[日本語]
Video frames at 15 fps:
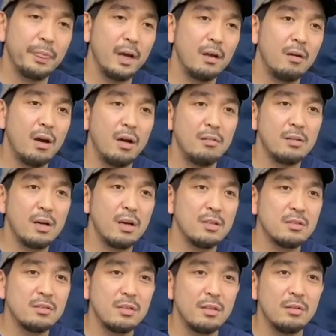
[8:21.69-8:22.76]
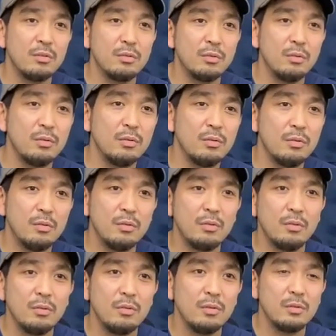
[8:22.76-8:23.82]
ある会社さん
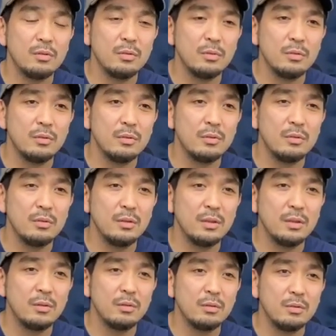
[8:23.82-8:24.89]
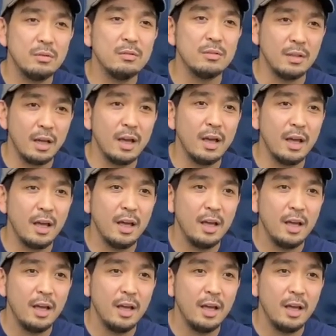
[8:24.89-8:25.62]
と組んで